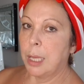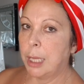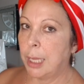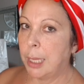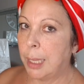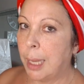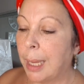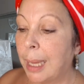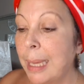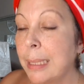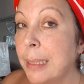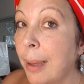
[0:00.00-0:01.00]
Y
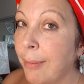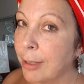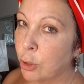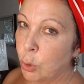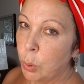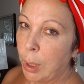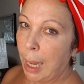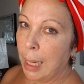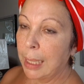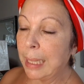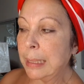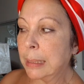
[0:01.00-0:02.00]
en esa
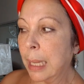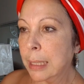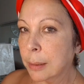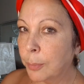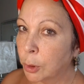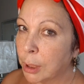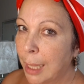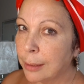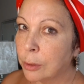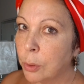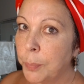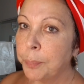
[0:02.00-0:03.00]
basura que estás
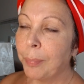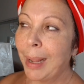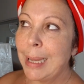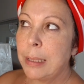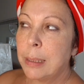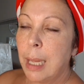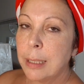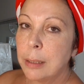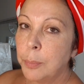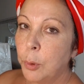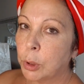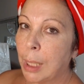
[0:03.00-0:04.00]
botando,
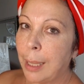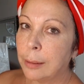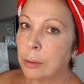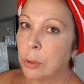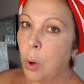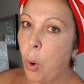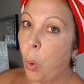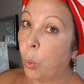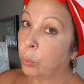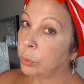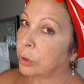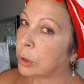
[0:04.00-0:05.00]
estás botando
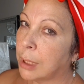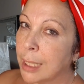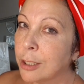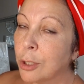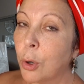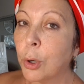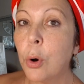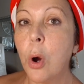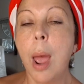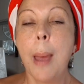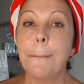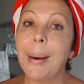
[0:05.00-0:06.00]
un tesoro
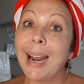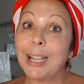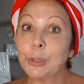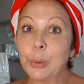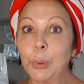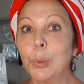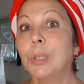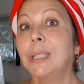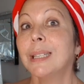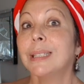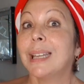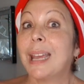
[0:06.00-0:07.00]
para tu
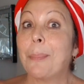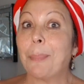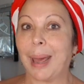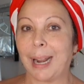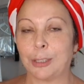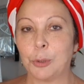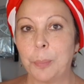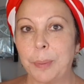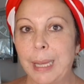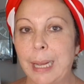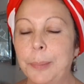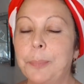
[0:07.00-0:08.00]
cutis y para tu
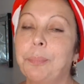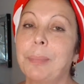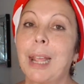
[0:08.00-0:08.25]
piel.